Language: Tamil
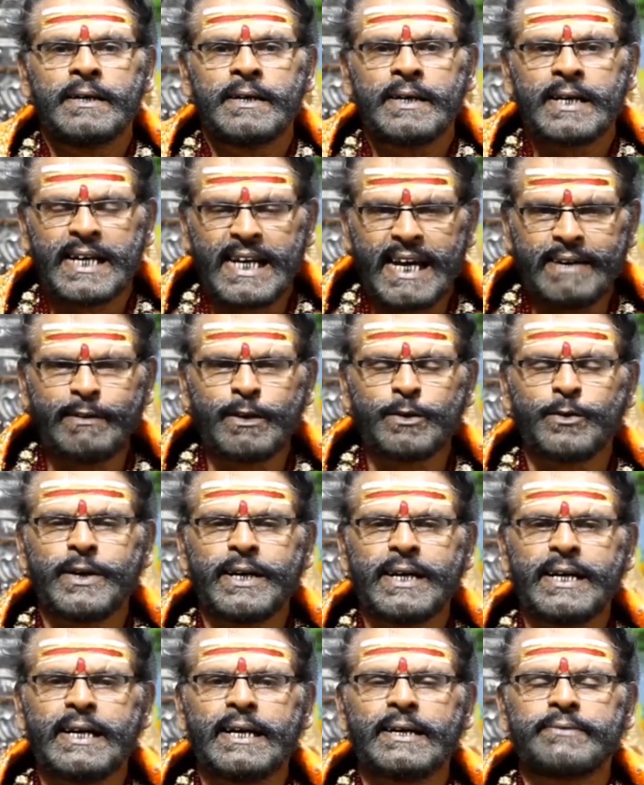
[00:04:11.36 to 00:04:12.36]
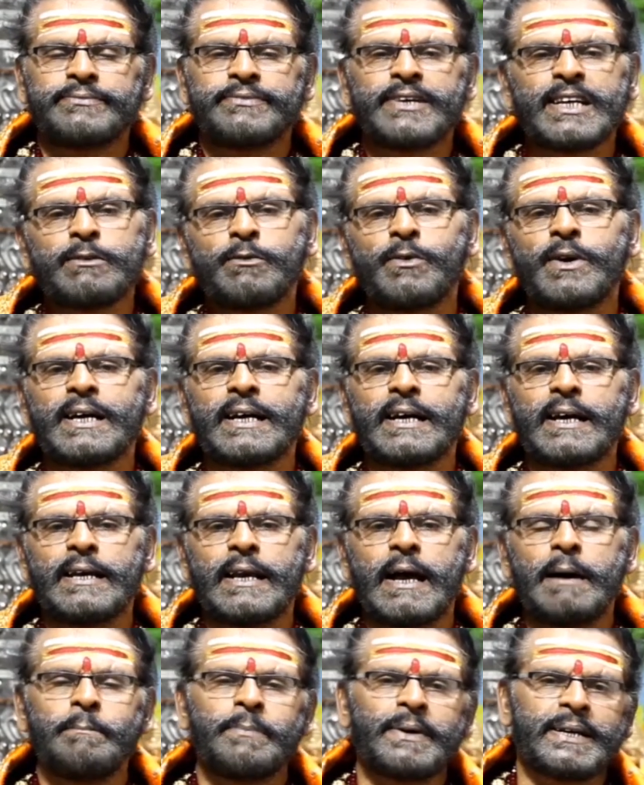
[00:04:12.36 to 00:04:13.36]
இறைவனுடைய
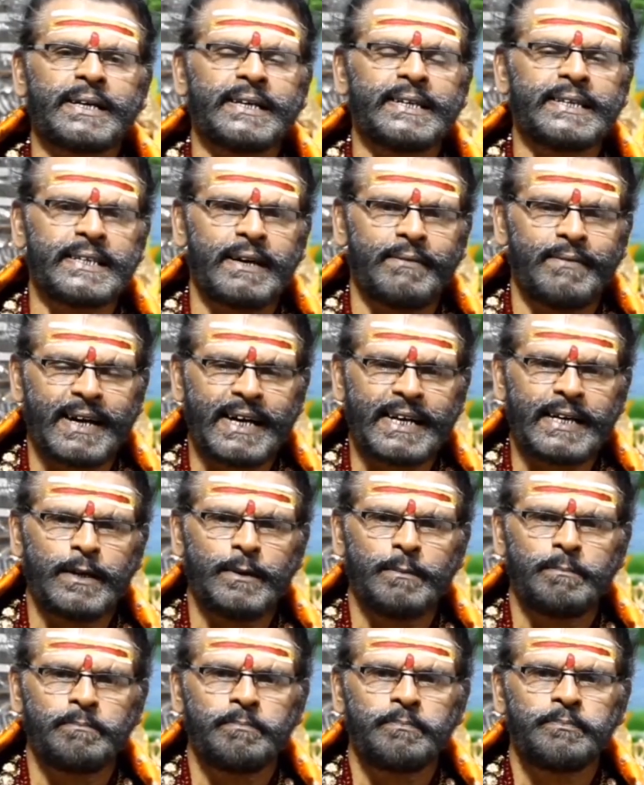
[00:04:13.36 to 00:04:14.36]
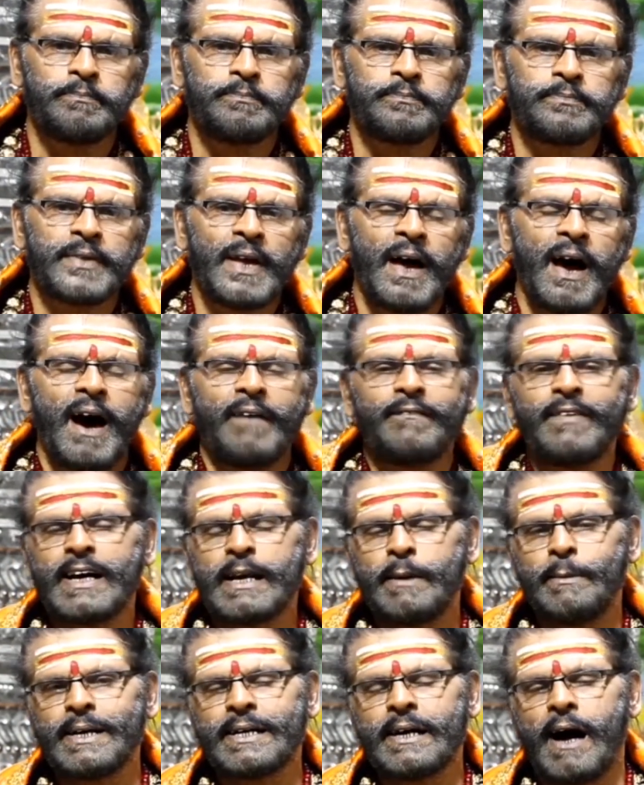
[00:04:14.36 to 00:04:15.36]
திருவிழையெல்லாம் பெறுகின்ற வகையிலும் அவ்வாறு
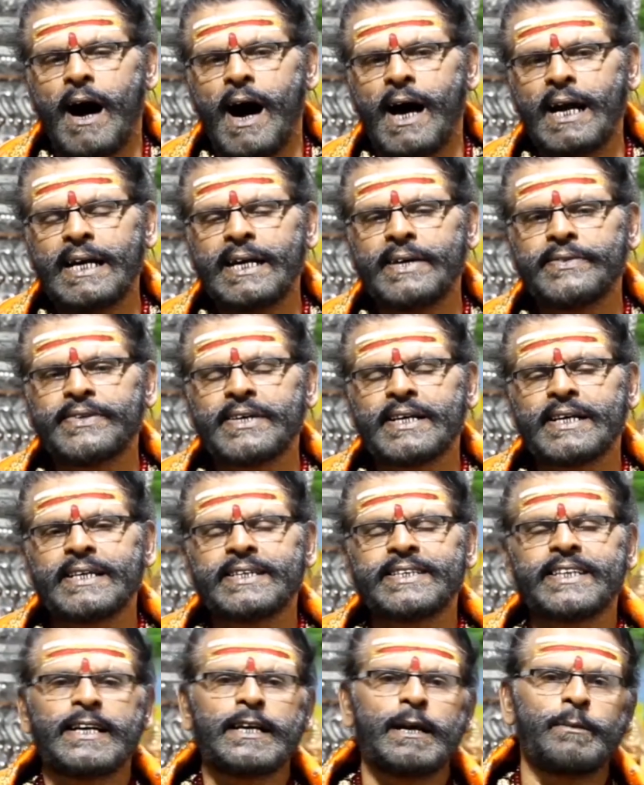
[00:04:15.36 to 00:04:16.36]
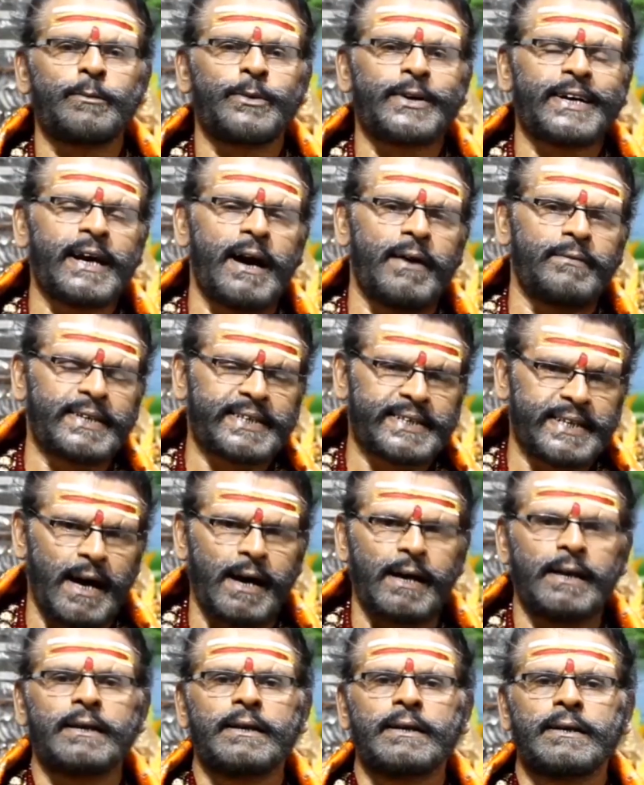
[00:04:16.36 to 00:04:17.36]
நமக்கு ஆலயத்துக்கு செல்ல
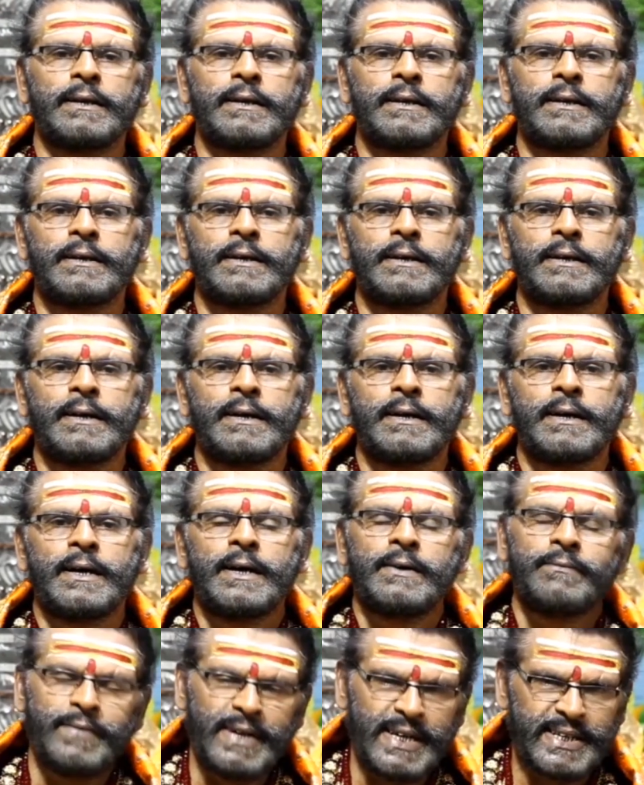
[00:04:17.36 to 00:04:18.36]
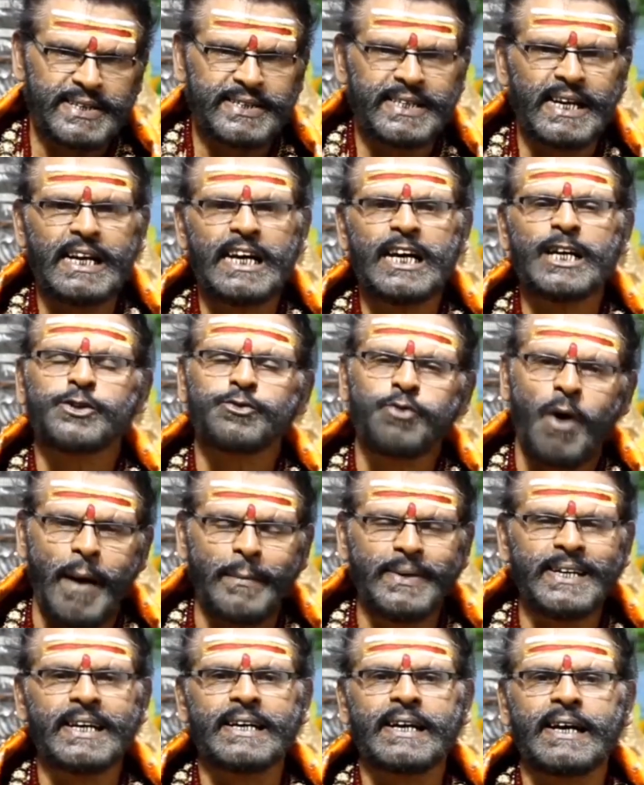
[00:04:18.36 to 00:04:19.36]
முடியாவிட்டால் வீட்டிலே
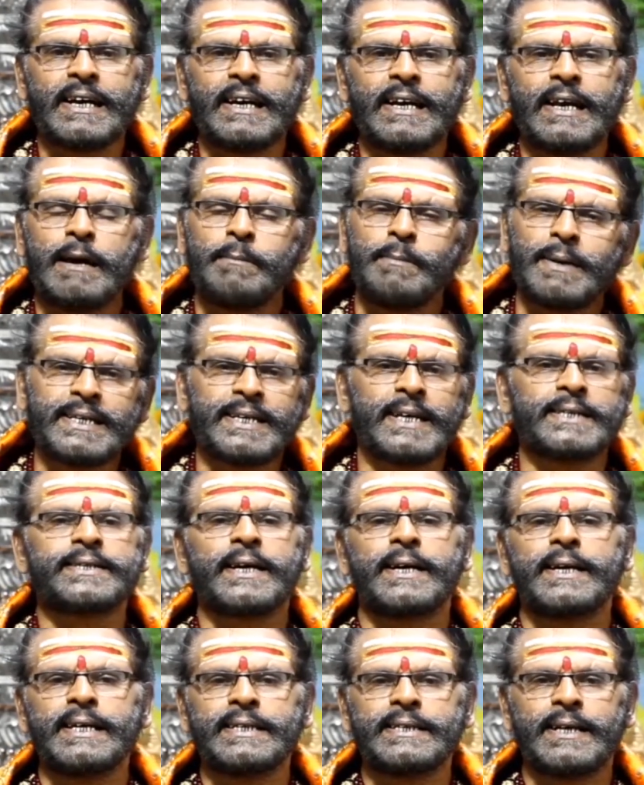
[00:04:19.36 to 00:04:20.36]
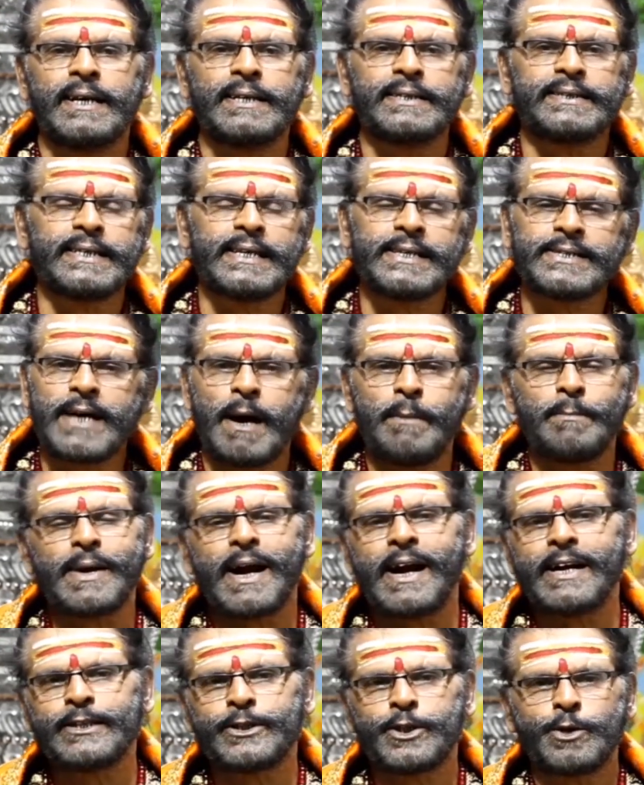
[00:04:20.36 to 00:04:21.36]
சுவாமி அறையிலே மஞ்சள் தண்ணி தெளித்து
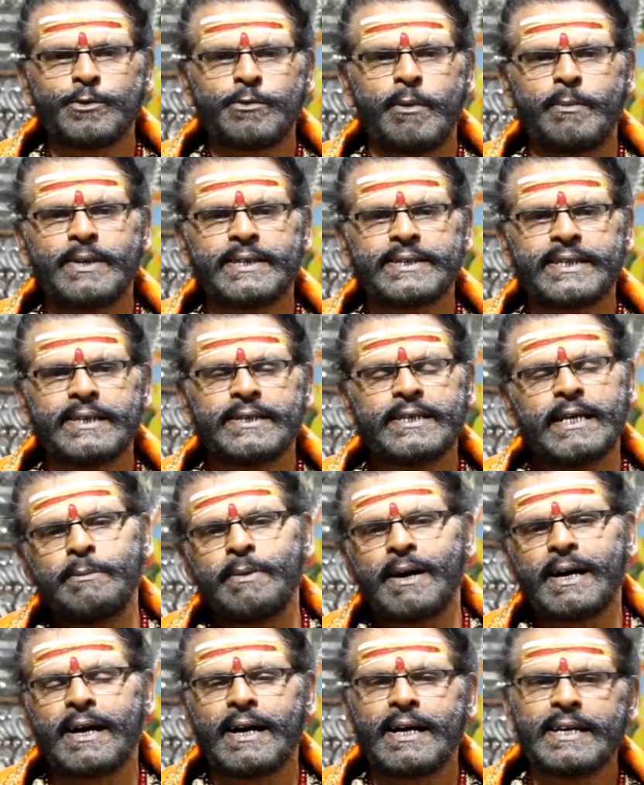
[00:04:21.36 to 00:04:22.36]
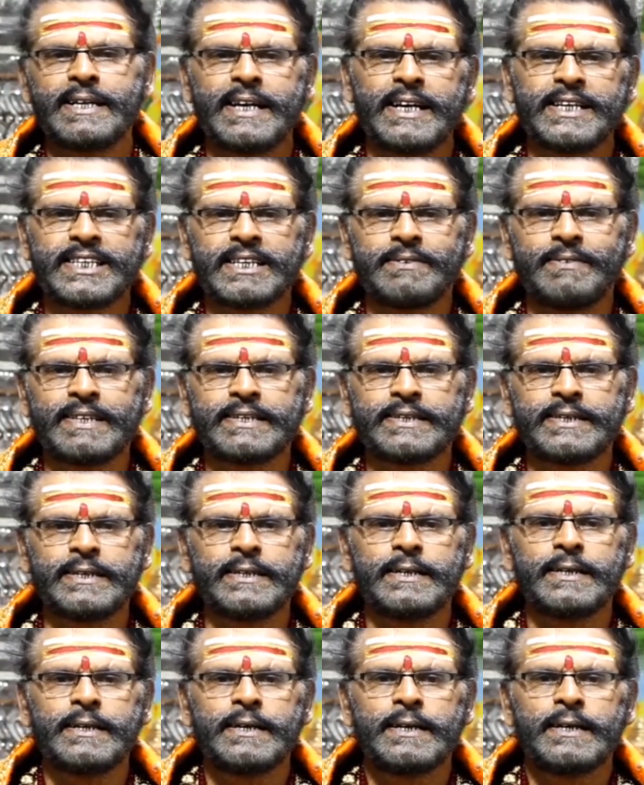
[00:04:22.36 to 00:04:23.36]
சாம்பிராணி தூவமிட்டு தீபங்களை ஏற்றி வைத்து
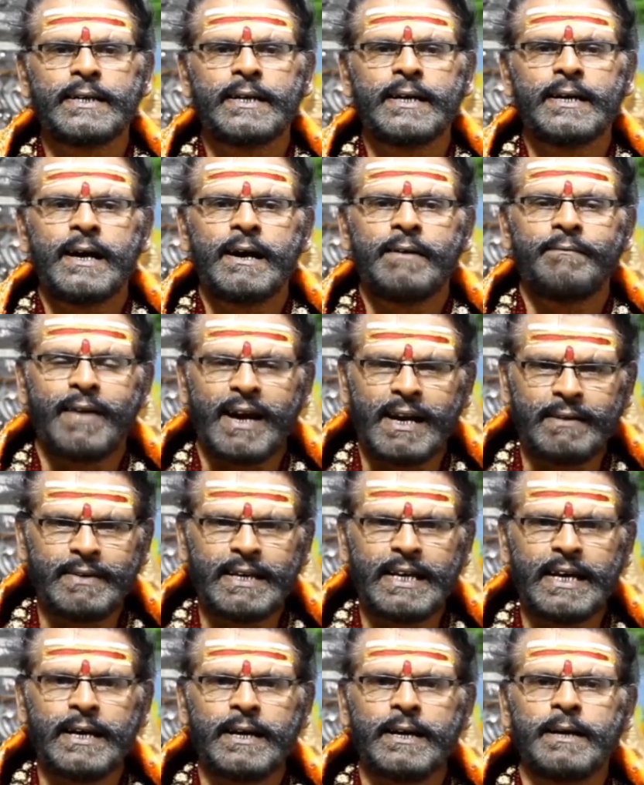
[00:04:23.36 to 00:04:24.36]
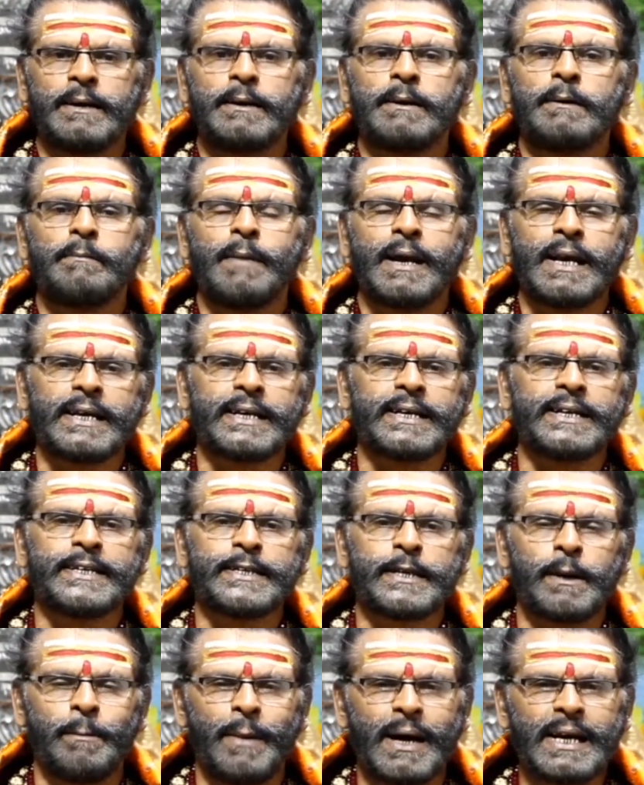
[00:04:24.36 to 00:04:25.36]
மலவிலே
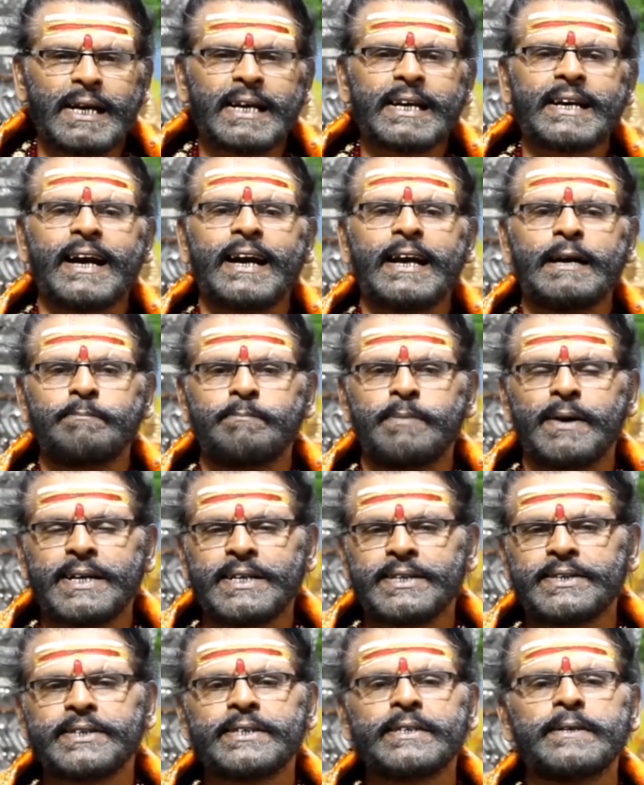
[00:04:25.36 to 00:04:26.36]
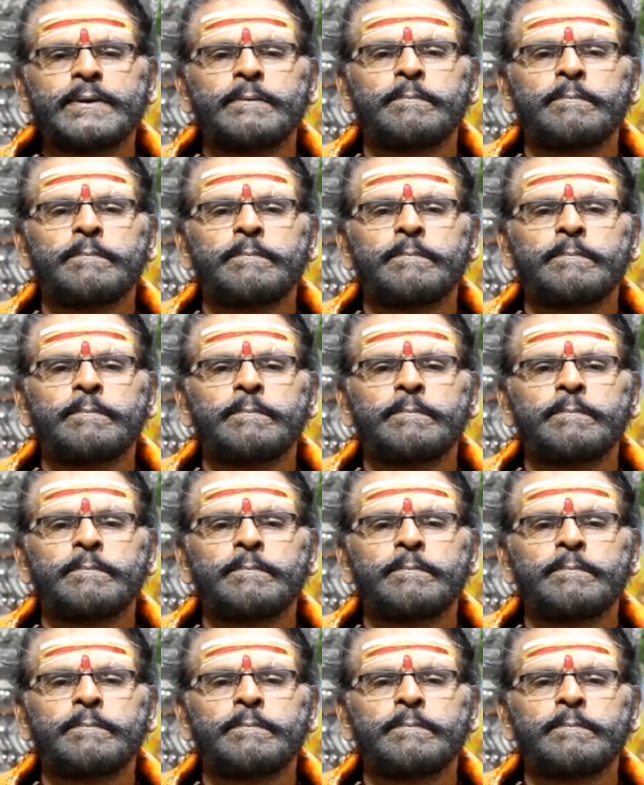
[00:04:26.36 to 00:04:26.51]
மலர்கின்ற மலர்களை பறித்து